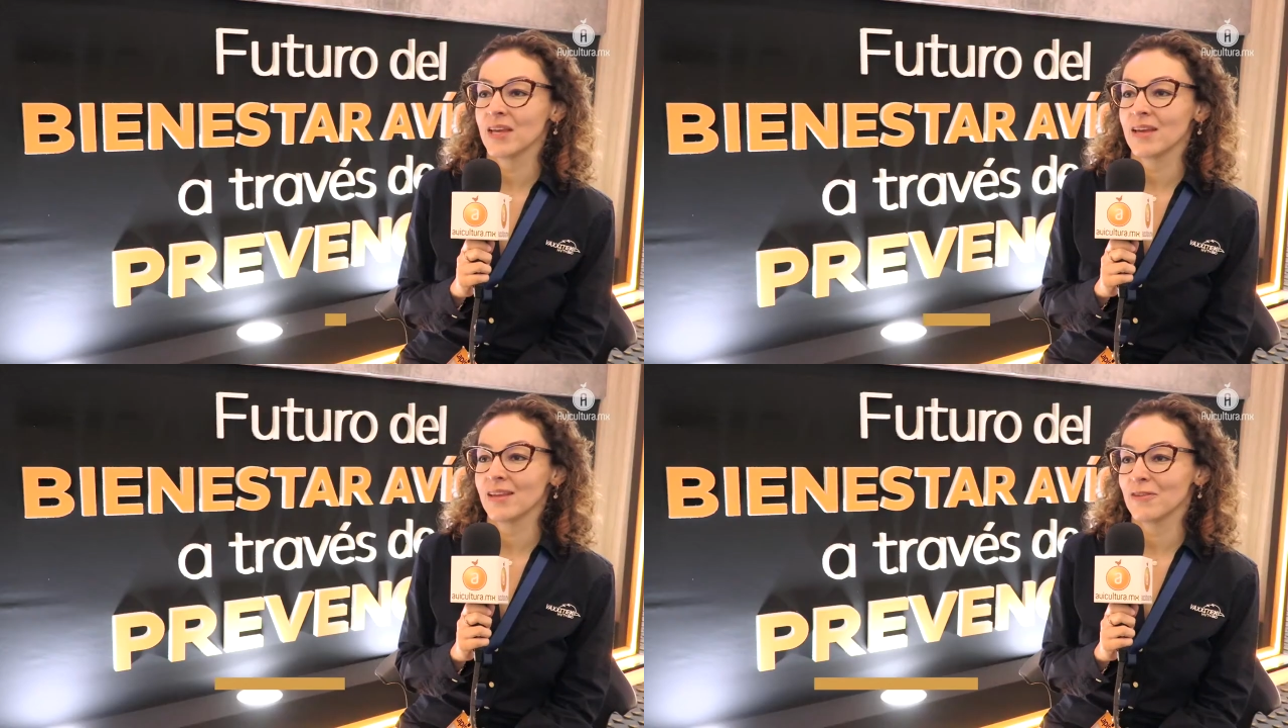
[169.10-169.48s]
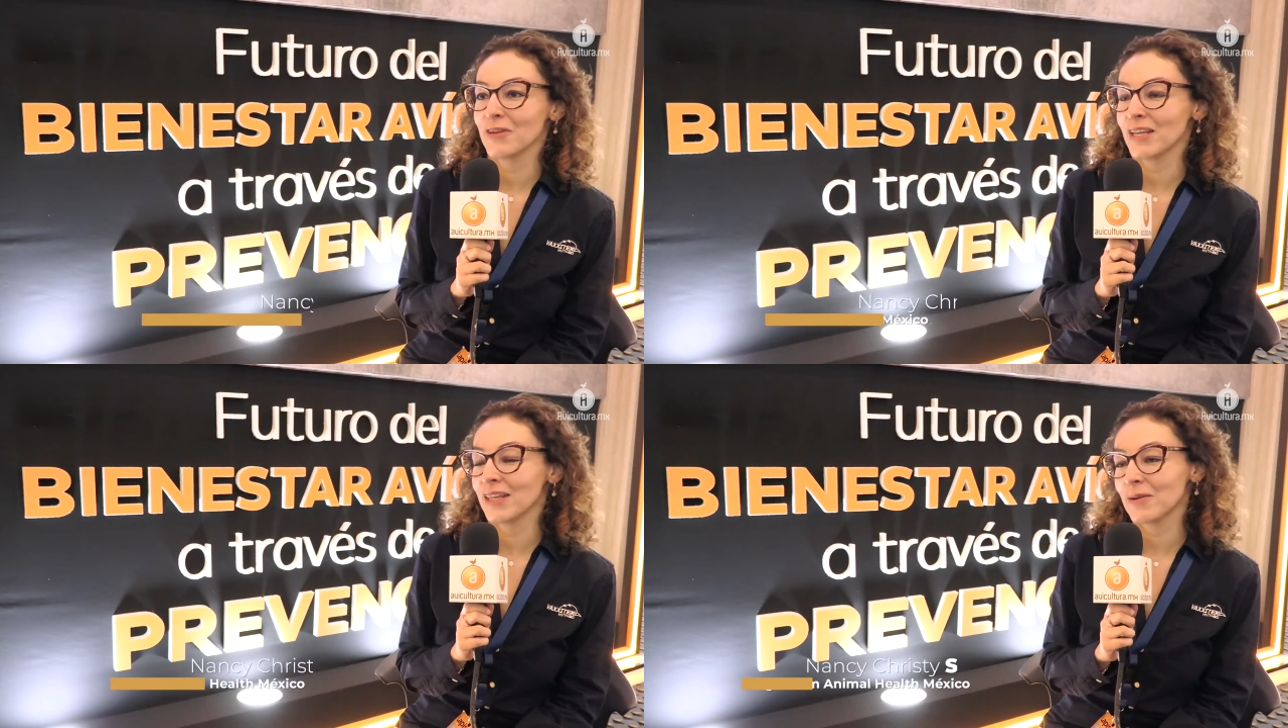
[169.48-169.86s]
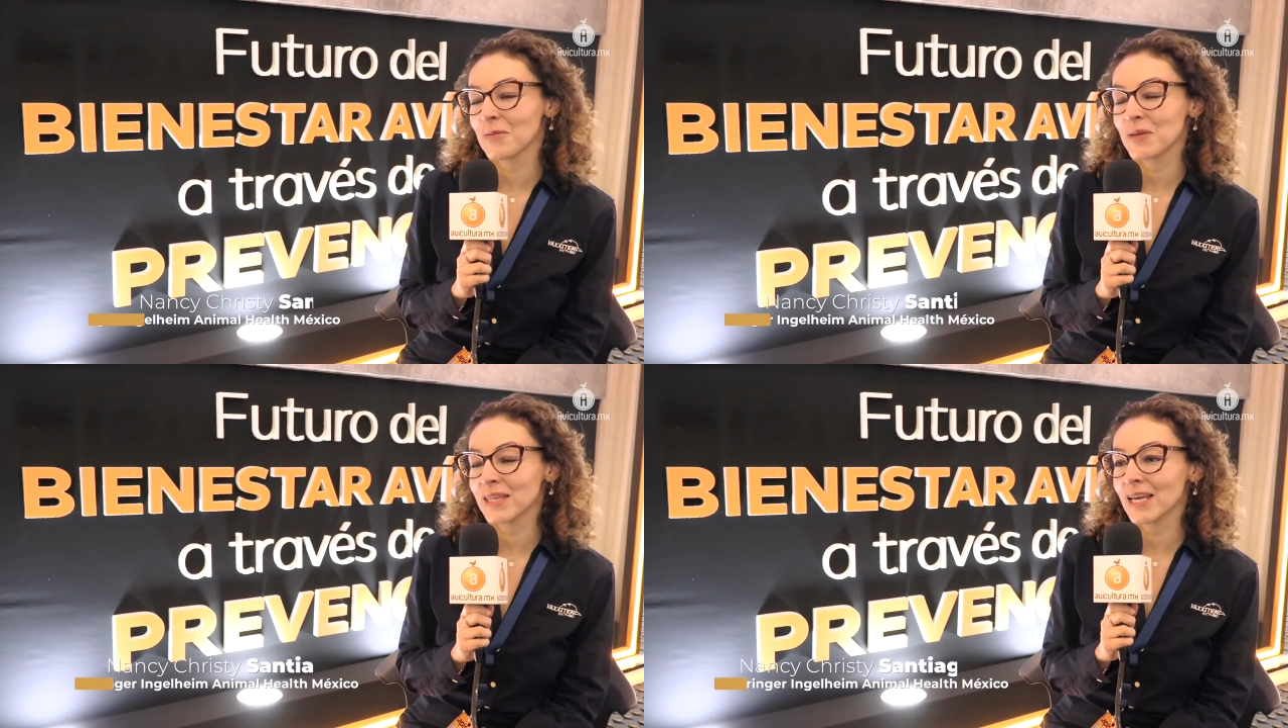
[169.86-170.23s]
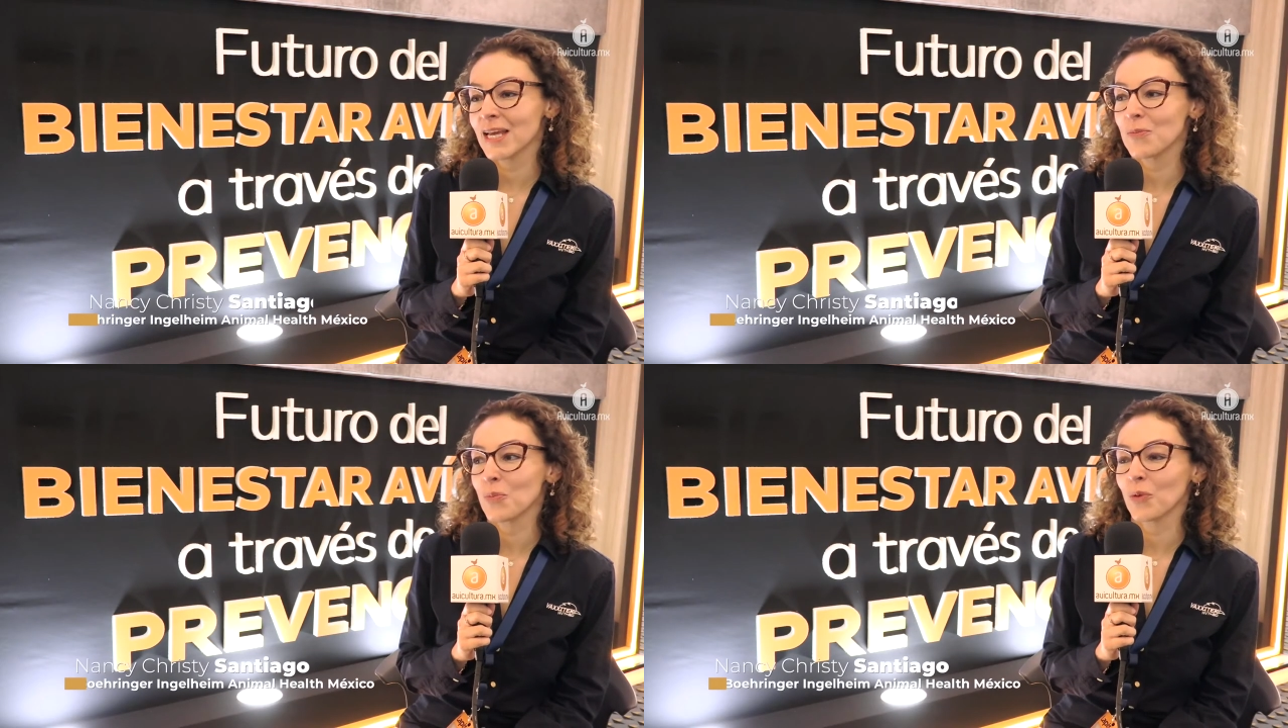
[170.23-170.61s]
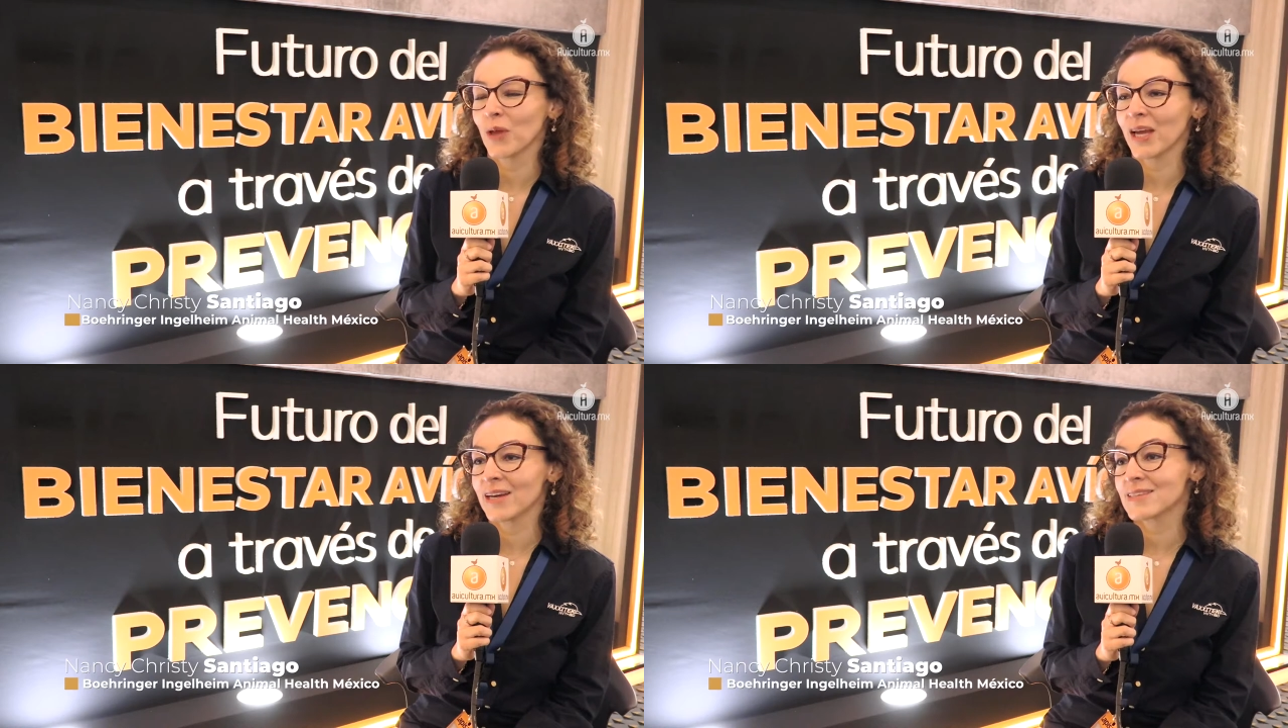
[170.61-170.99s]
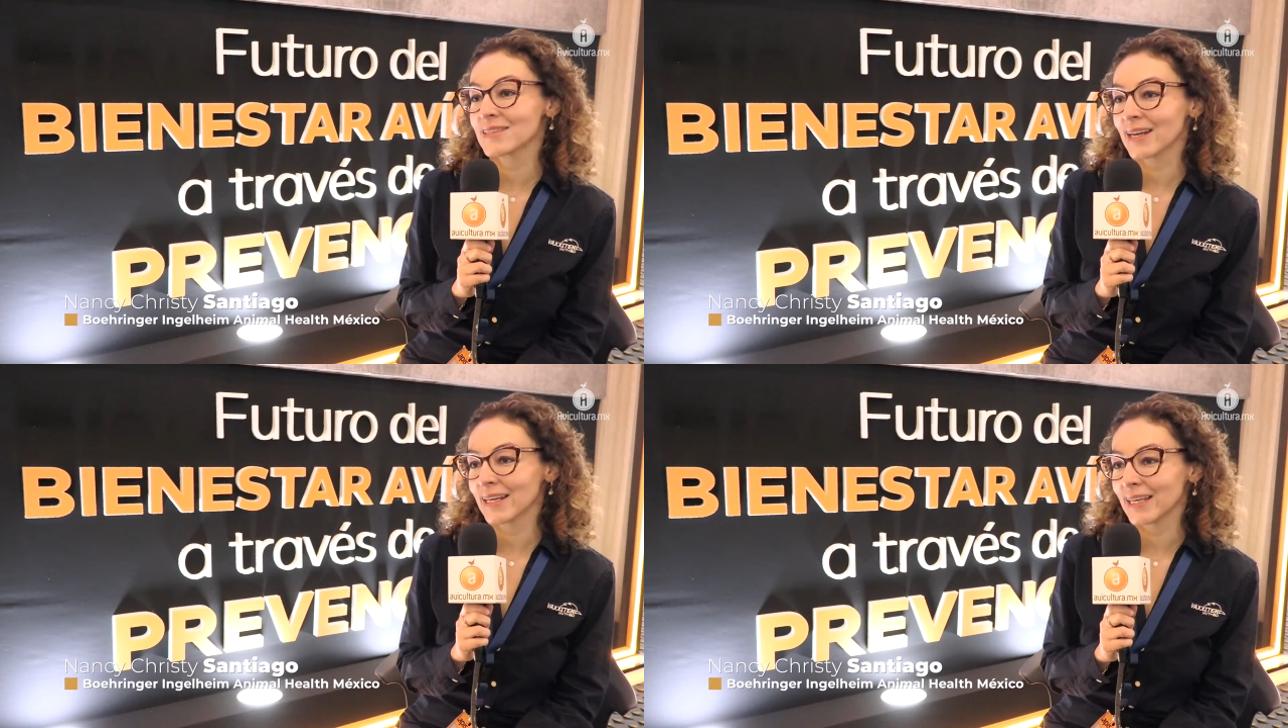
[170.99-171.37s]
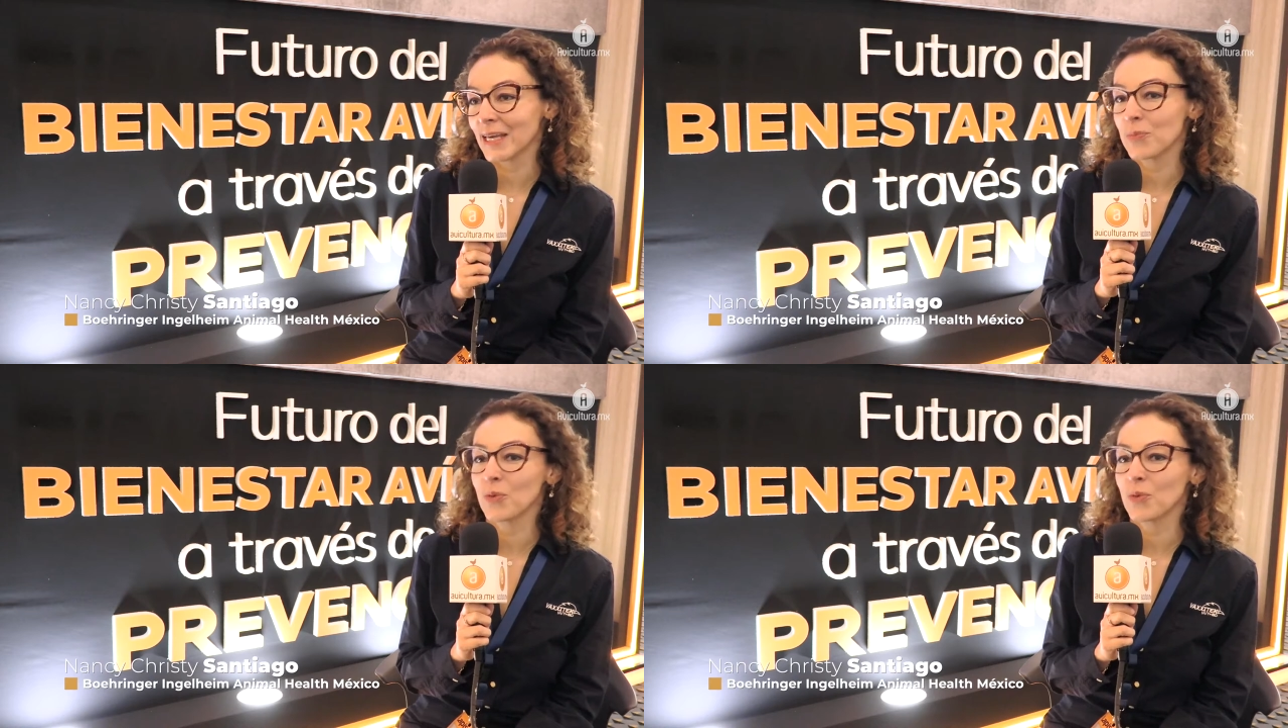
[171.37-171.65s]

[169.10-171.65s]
Eh, definitivamente el poder estar aquí,